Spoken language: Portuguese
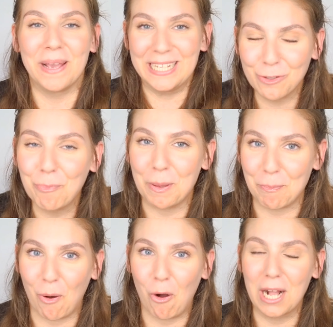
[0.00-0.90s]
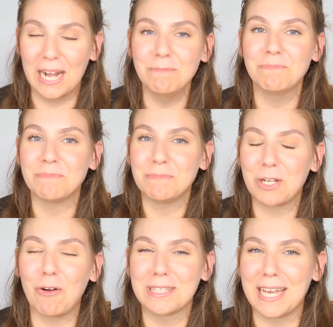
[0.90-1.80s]
comendo pipoca
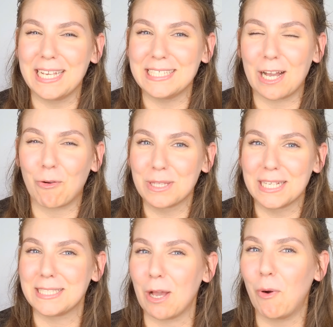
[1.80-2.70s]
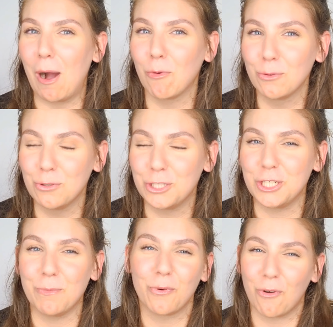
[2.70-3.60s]
Conta aí se aconteceu algo do
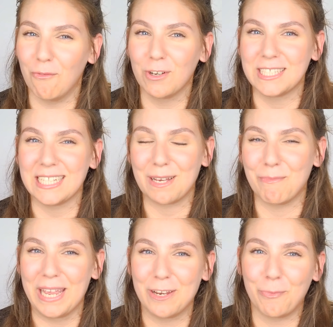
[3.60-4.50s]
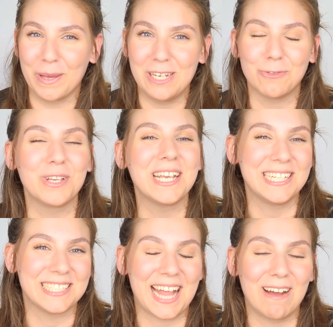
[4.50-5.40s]
tipo com você também no período
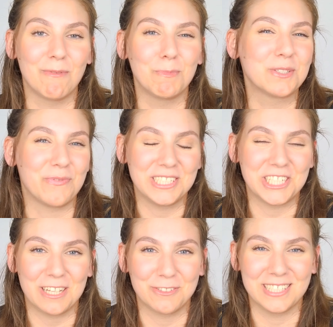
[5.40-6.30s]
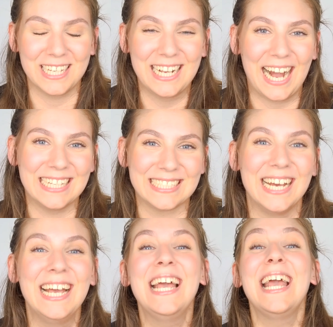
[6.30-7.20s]
em que estávamos fechados em
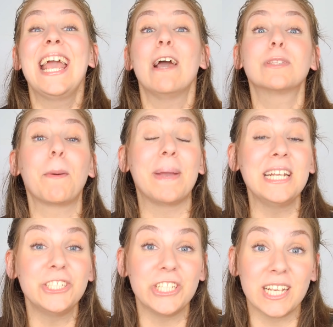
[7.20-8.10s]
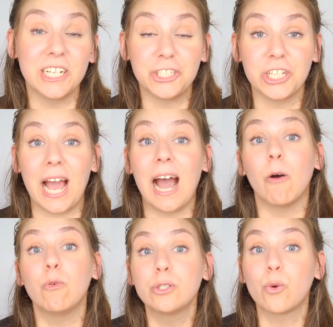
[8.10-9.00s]
casa. Eu também tinha que
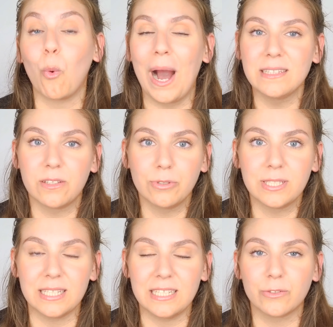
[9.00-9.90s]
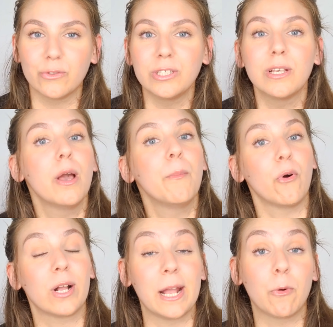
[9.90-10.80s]
tirar os quatro sisos,
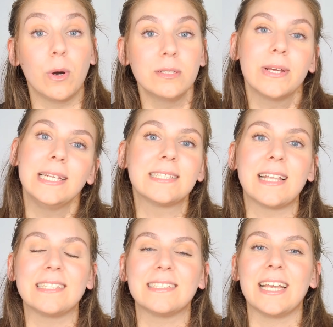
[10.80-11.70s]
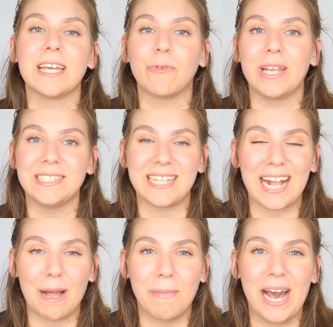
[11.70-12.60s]
porque quando eles nasceram, eles
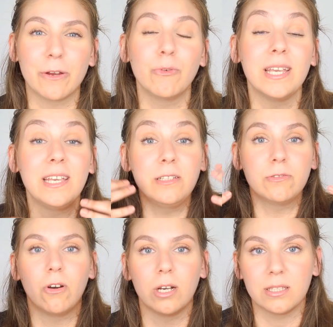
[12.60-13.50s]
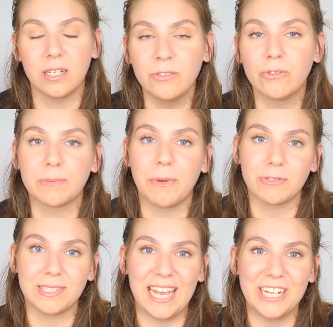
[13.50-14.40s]
acabaram entortando os
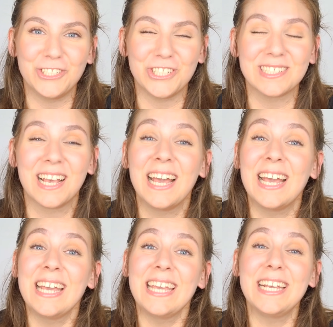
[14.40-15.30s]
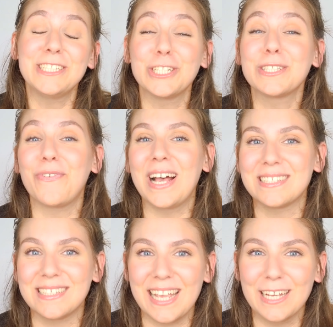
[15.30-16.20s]
meus dentes e
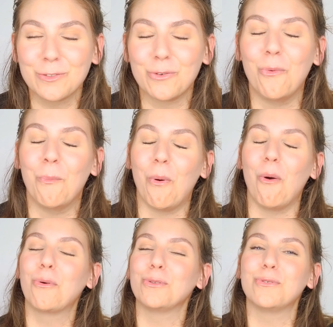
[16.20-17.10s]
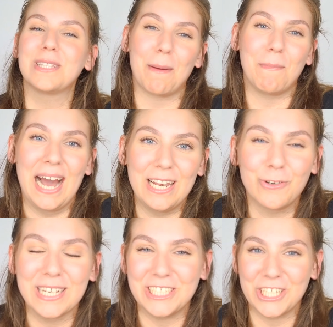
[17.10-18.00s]
desfazendo um pouco do
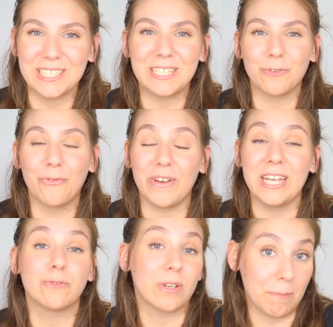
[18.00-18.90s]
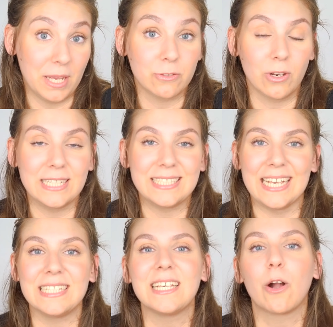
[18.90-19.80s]
trabalho que tinha sido feito na minha
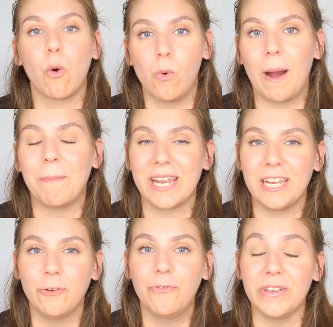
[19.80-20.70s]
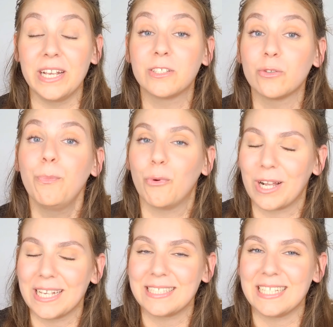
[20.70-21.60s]
adolescência com o aparelho fixo,
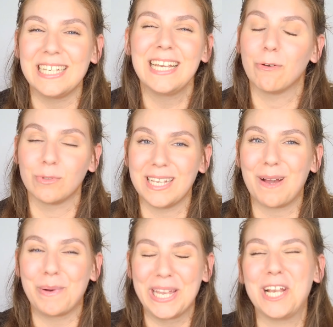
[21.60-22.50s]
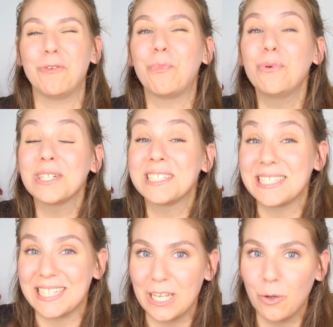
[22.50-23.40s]
porque sim, eu usei aparelho por
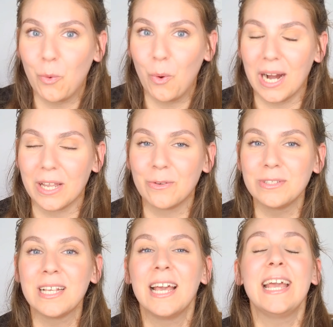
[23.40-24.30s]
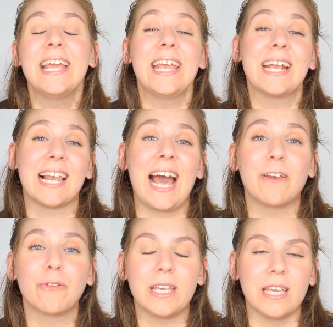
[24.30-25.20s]
cinco anos. E
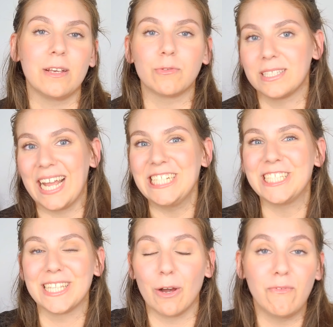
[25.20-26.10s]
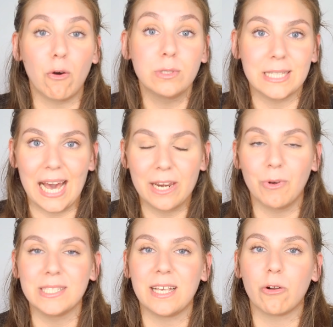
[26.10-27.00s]
claro que os dentes não
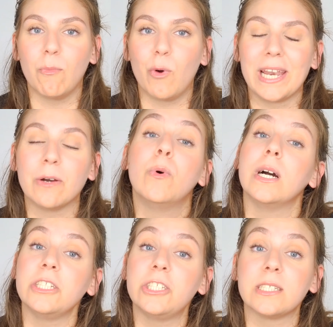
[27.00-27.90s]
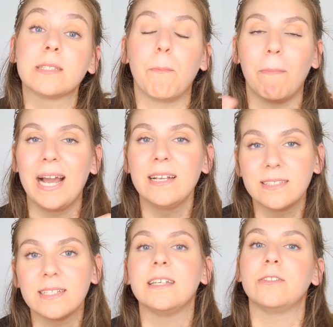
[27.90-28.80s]
voltaram a ser como eram antes,
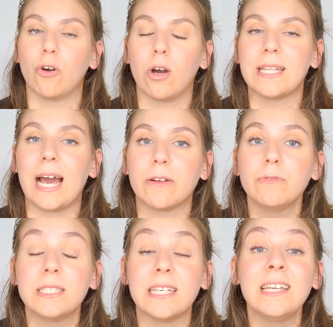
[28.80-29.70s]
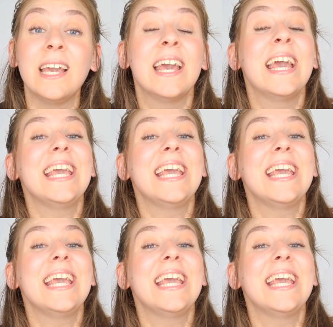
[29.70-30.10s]
mas entortaram sim.